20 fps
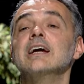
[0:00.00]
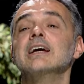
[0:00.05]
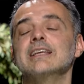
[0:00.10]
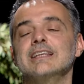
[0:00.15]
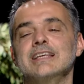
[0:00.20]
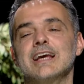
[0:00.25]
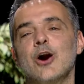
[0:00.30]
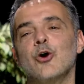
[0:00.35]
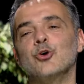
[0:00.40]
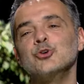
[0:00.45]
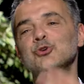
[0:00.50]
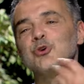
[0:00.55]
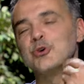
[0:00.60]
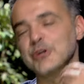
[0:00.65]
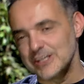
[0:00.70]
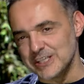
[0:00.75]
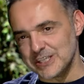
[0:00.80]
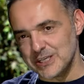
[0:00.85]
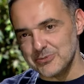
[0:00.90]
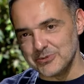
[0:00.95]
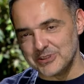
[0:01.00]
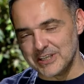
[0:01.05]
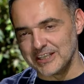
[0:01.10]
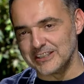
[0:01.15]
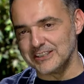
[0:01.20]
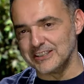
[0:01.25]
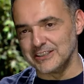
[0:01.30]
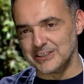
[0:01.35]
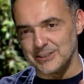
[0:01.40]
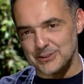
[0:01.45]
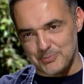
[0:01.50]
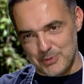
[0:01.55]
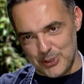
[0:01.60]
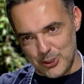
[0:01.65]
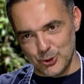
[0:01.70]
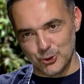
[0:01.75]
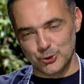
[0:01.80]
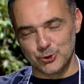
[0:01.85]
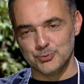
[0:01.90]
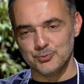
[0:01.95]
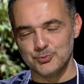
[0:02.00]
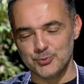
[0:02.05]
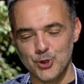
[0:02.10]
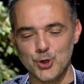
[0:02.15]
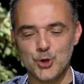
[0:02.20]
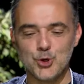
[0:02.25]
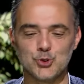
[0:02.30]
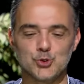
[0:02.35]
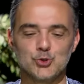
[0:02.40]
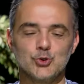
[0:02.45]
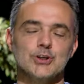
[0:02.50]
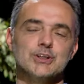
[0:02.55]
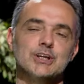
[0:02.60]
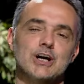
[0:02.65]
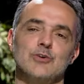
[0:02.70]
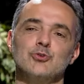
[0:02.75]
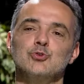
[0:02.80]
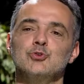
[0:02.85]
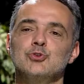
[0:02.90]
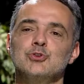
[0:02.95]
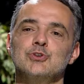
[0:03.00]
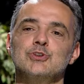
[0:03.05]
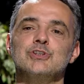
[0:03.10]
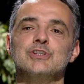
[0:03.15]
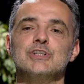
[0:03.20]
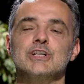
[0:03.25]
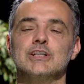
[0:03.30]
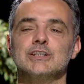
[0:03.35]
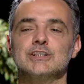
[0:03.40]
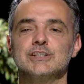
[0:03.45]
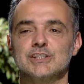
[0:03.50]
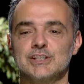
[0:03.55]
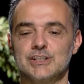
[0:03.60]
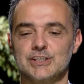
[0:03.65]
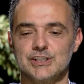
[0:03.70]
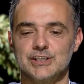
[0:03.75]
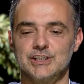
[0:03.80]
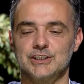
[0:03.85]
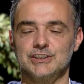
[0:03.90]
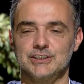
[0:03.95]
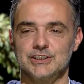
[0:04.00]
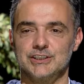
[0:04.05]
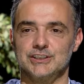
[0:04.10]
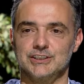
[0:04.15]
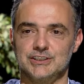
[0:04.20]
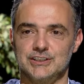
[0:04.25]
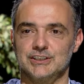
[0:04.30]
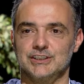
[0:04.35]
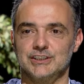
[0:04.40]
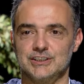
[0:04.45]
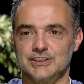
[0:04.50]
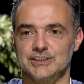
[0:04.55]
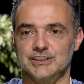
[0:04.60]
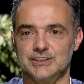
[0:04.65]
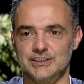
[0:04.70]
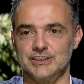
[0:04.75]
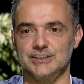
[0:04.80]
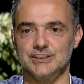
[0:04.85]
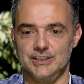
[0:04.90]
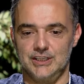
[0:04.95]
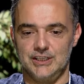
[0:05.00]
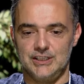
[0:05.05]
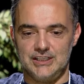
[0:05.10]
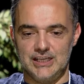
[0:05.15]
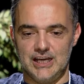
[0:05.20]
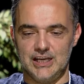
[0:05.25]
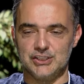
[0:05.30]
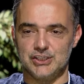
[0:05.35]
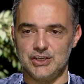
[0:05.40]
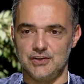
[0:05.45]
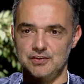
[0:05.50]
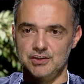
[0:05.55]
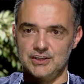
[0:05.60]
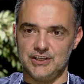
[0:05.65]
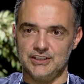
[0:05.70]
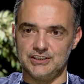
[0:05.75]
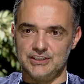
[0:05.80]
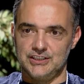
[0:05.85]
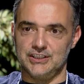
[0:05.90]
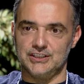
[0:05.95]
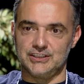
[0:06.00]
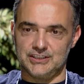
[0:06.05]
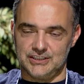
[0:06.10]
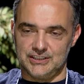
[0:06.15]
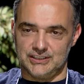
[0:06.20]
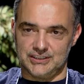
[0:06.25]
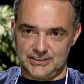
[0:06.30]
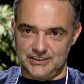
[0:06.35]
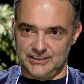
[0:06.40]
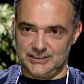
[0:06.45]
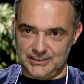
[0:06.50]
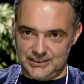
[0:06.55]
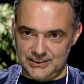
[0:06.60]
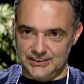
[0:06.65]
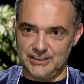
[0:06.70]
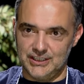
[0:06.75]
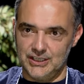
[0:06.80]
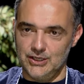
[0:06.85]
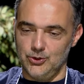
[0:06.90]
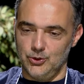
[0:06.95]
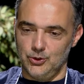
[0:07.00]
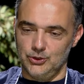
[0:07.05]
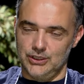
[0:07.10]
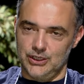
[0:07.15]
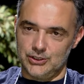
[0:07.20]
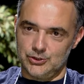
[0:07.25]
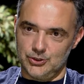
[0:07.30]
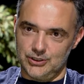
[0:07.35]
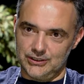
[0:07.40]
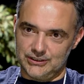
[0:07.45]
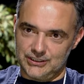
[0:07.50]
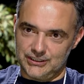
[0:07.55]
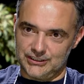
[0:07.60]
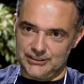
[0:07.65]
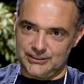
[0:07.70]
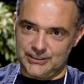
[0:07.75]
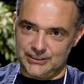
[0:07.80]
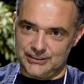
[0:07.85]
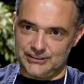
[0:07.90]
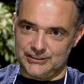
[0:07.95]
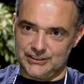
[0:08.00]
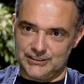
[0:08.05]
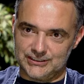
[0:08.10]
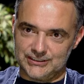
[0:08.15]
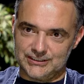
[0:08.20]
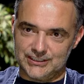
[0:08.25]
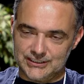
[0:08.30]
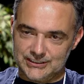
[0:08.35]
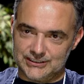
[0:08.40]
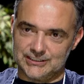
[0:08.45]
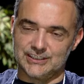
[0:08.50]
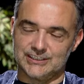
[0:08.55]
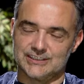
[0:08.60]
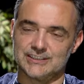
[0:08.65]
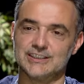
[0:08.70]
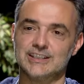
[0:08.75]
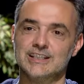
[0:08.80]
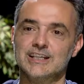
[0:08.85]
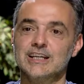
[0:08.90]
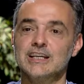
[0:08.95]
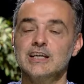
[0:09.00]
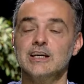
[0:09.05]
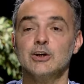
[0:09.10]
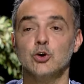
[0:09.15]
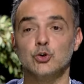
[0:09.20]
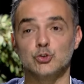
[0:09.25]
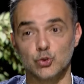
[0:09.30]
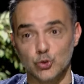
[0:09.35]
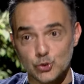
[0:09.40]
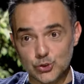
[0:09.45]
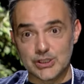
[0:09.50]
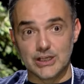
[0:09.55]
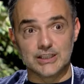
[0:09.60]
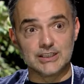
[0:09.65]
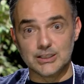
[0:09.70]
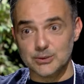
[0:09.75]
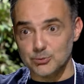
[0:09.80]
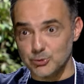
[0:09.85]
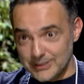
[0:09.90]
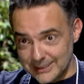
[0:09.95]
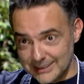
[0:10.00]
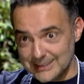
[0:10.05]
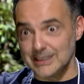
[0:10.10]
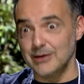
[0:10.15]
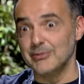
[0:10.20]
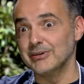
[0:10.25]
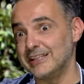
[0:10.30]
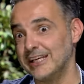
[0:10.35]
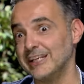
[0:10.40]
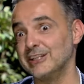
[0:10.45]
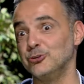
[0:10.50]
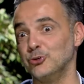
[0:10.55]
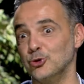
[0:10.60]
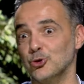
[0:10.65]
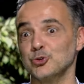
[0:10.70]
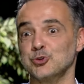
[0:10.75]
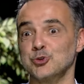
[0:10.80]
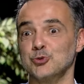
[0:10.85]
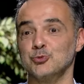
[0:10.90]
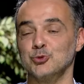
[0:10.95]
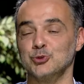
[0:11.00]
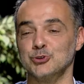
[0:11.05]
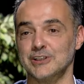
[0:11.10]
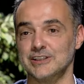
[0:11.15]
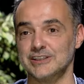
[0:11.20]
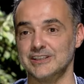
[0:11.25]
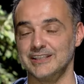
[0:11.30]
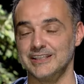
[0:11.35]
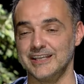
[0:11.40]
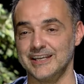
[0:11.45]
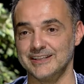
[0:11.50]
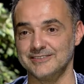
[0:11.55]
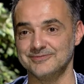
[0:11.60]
Ya o çok eski bir teknidir biliyordum. Soğanı avucunuzun içine alırsınız kıt kıt kıt kıt kıt yan çevir kıt kıt kıt kıt kıt ondan sonra tırt tırt tırt tırt tırt. İşte o yüzden dedim bu kıtlama tekniği olsun bunun adı diye.